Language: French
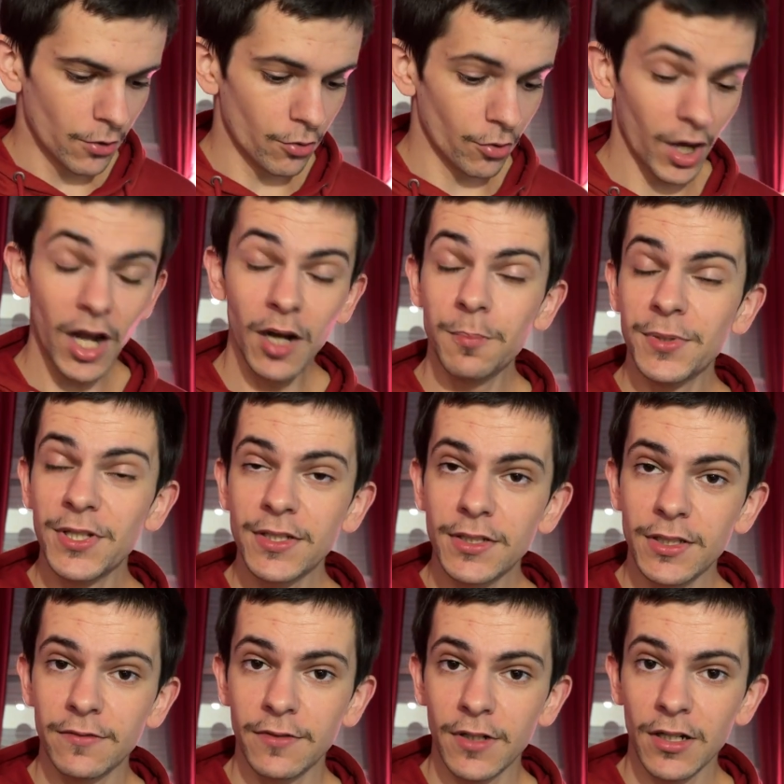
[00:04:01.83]
Euh, Alpine
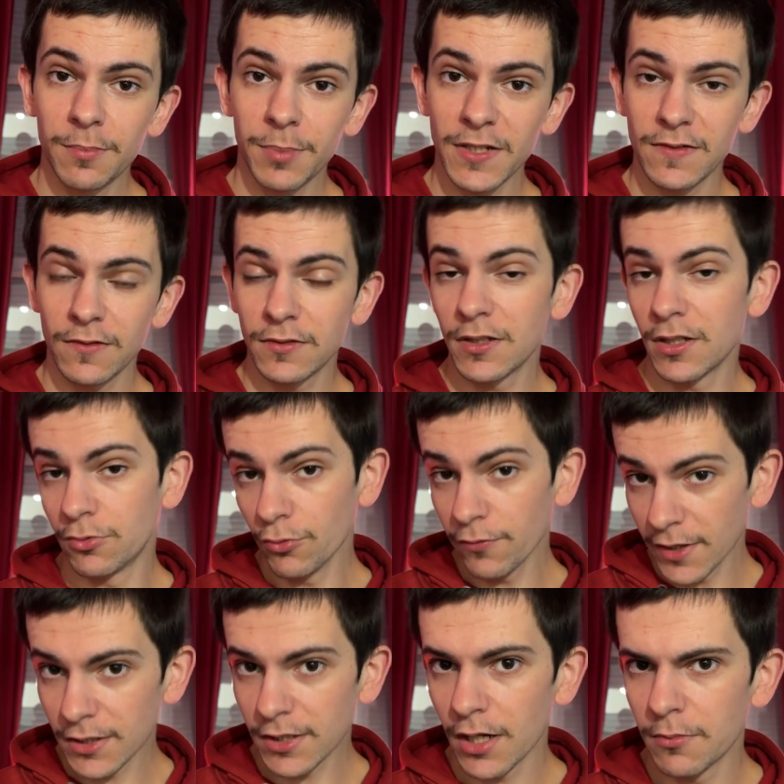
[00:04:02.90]
qui va présenter la
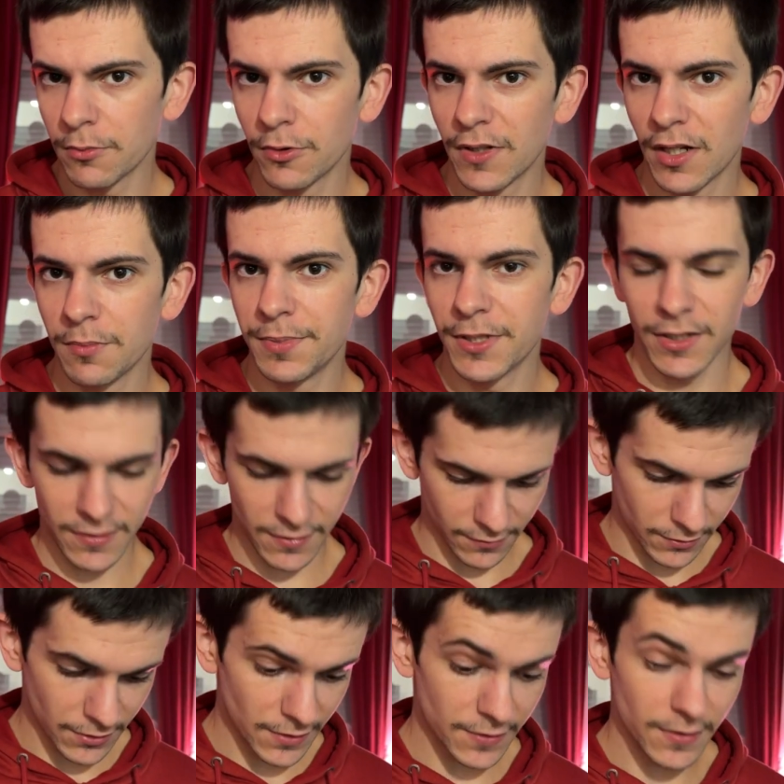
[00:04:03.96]
nouvelle gamme d'Alpine
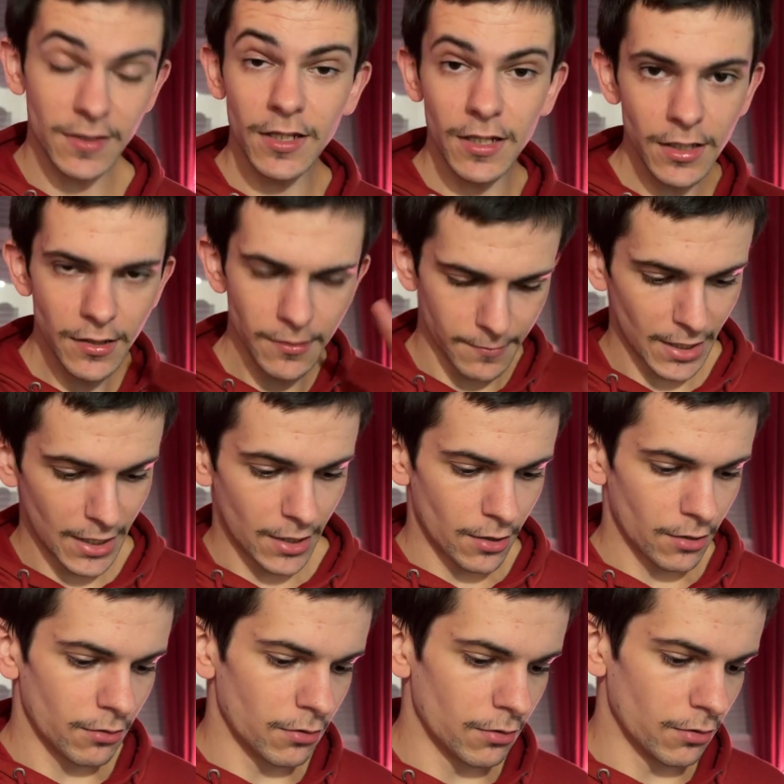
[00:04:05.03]
A110 et
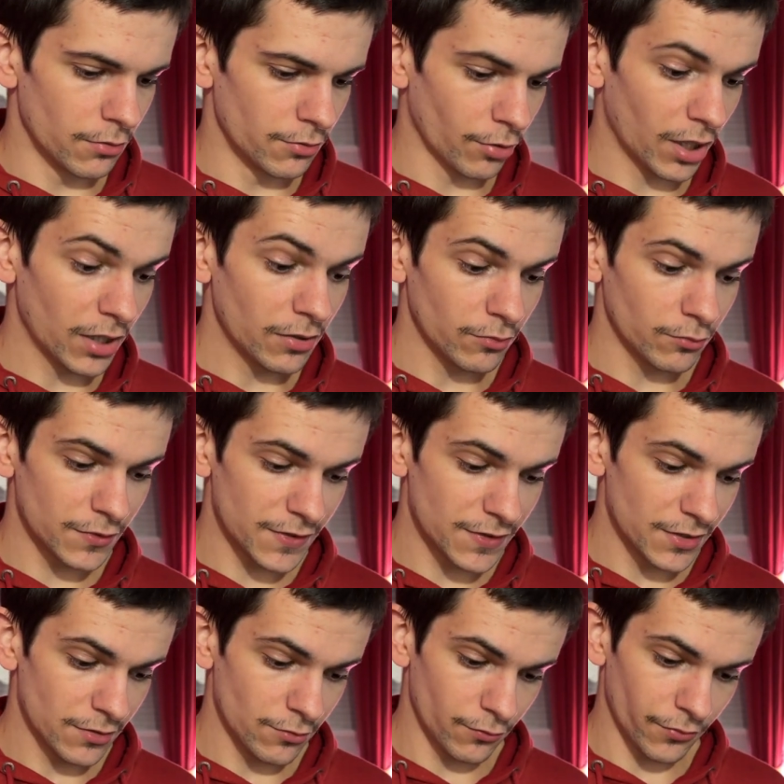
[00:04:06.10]
il y aura
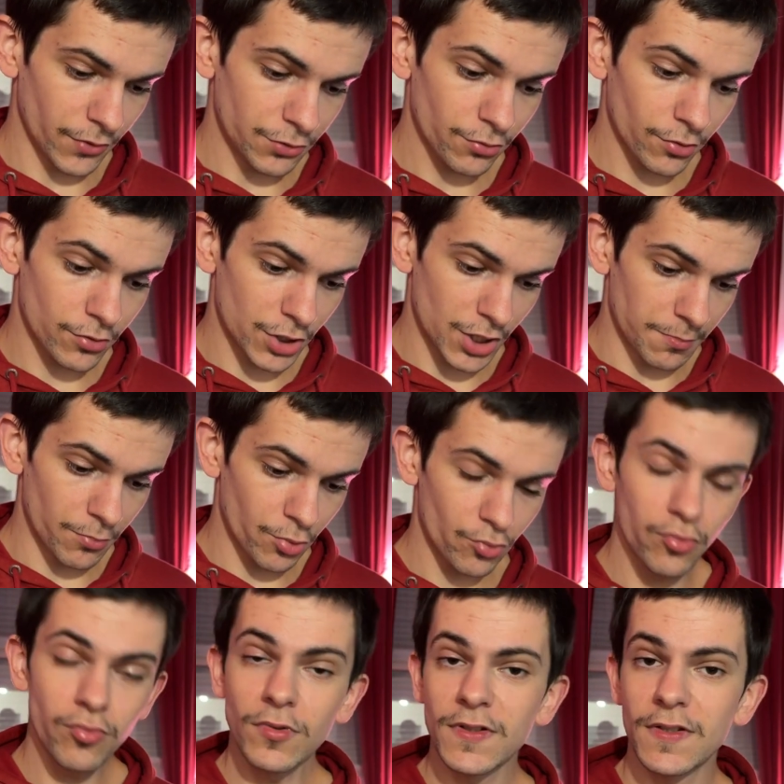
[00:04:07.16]
aussi une voiture que j'aime
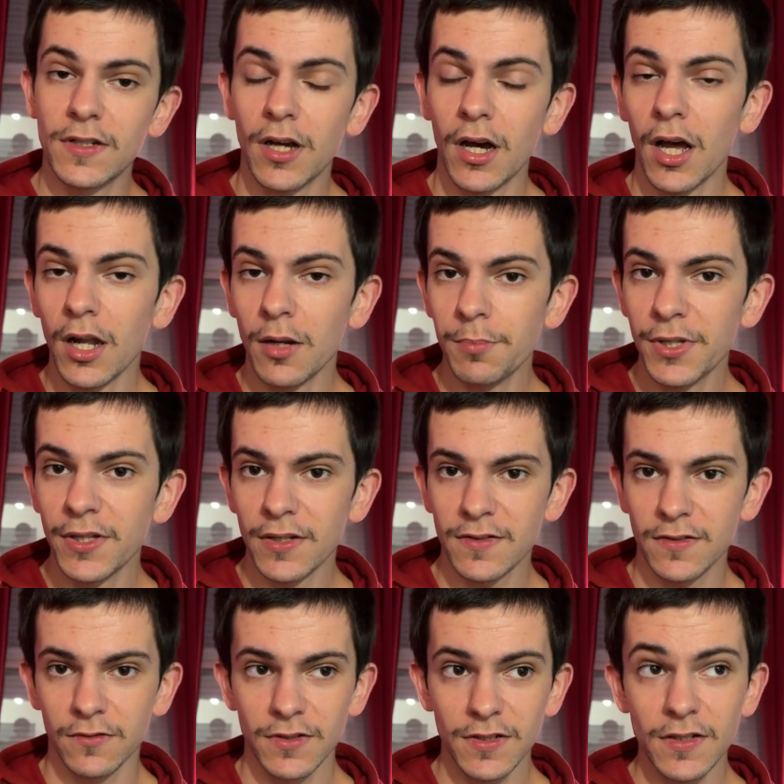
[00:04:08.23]
beaucoup, c'est la Alpine
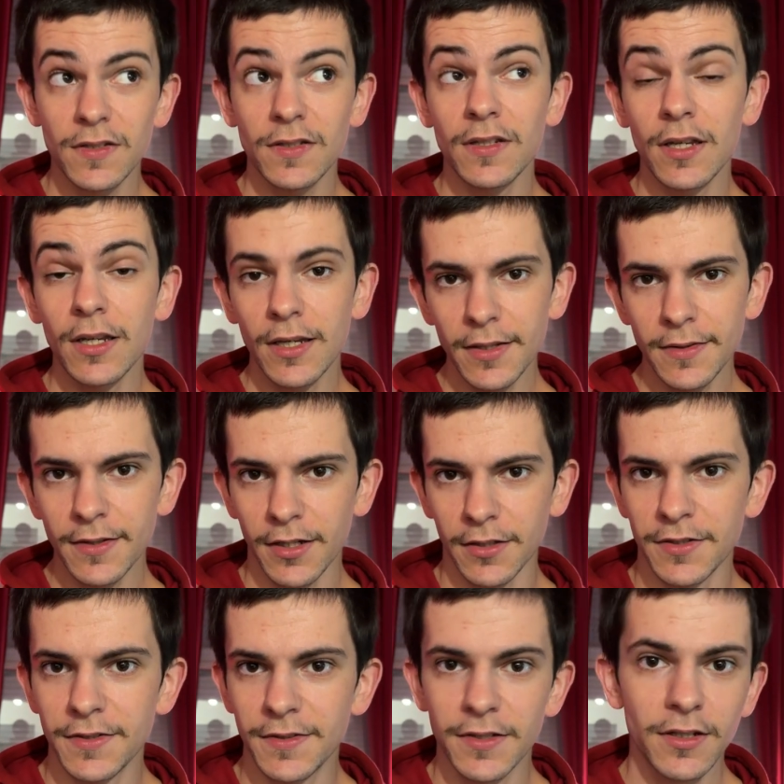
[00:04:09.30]
A110
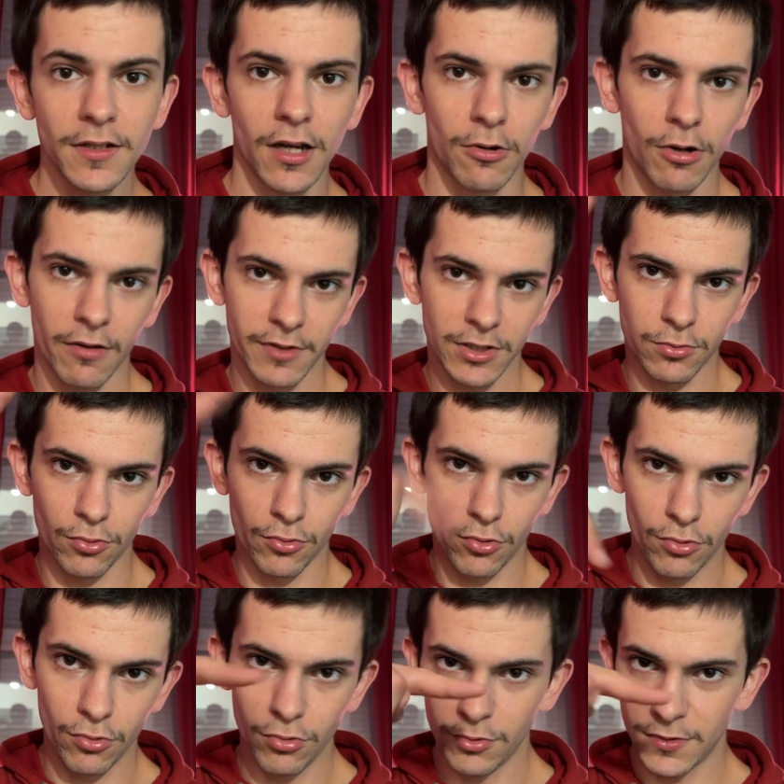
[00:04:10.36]
Eternité. Alors avec le
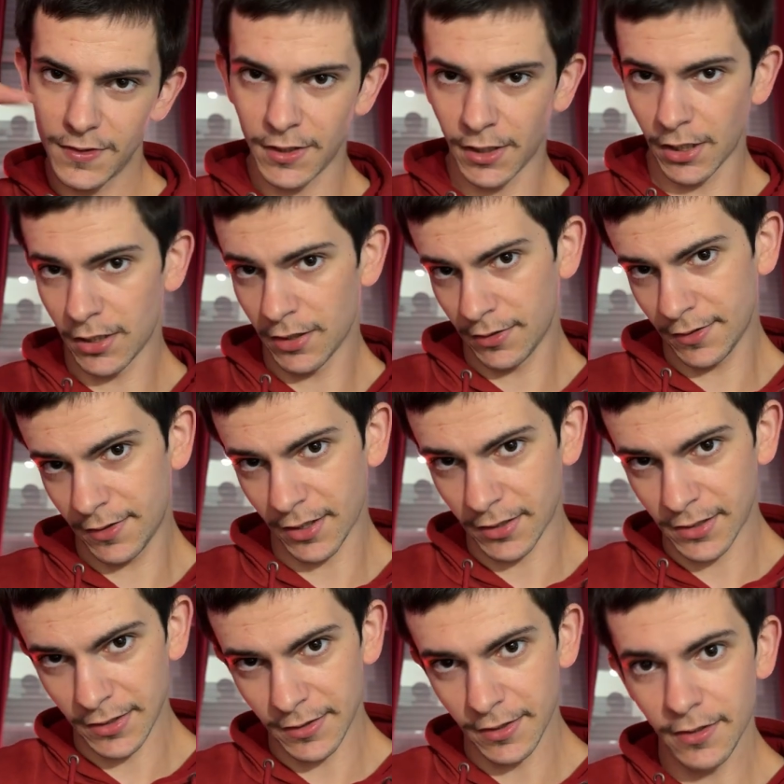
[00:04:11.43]

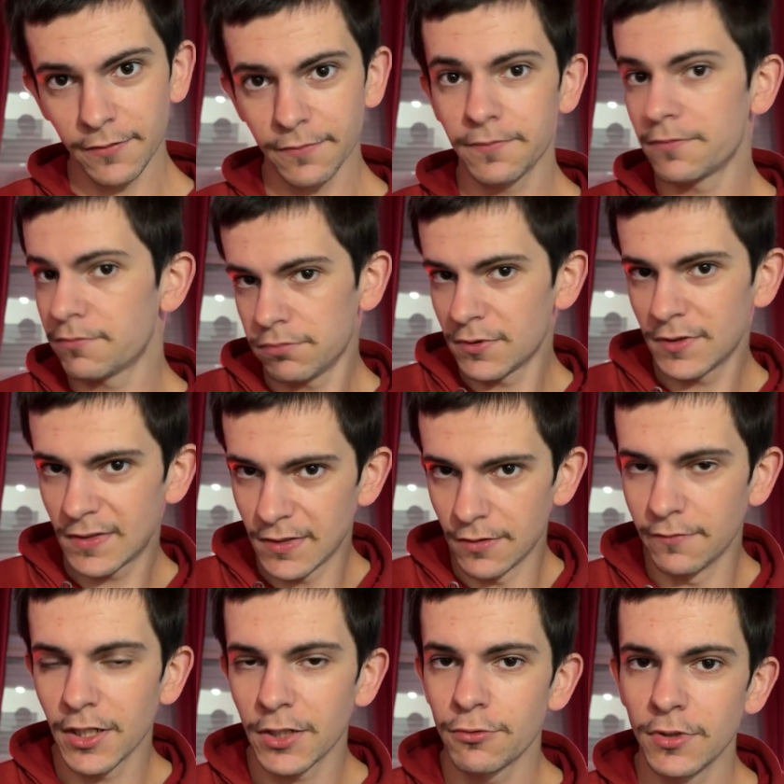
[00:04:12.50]
E-Ternité, c'est
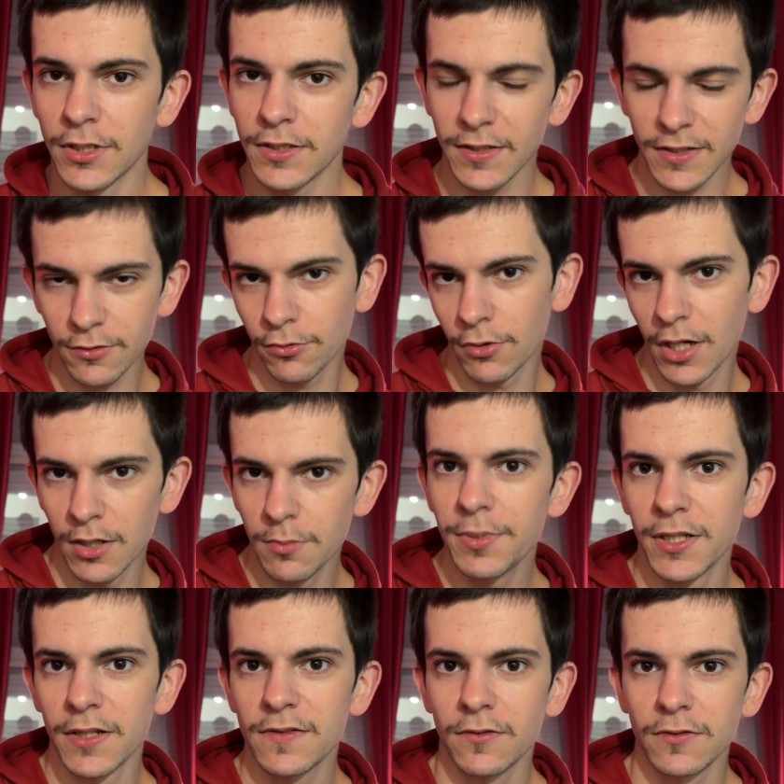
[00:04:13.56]
une version électrique de la
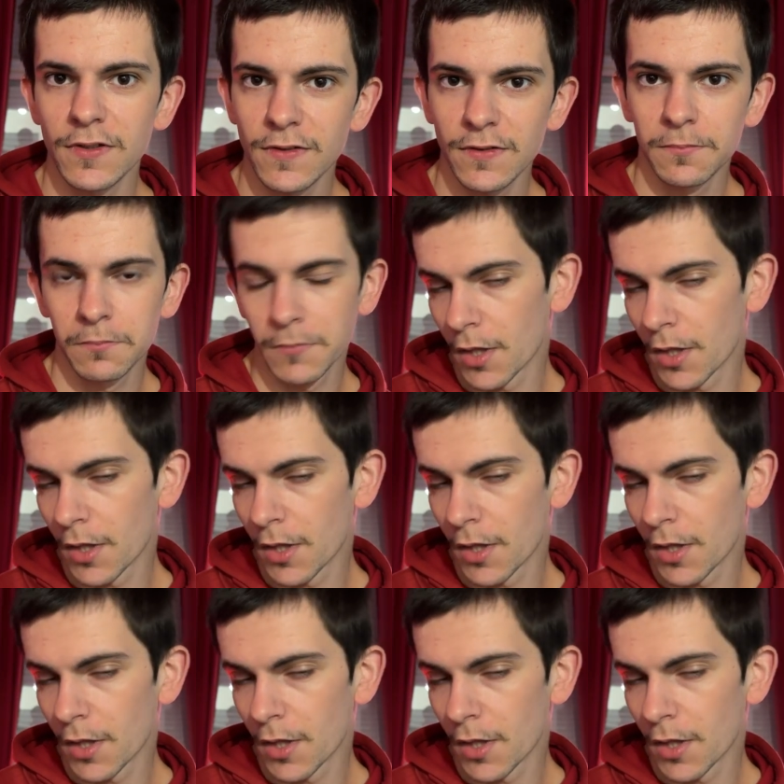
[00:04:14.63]
Alpine A110.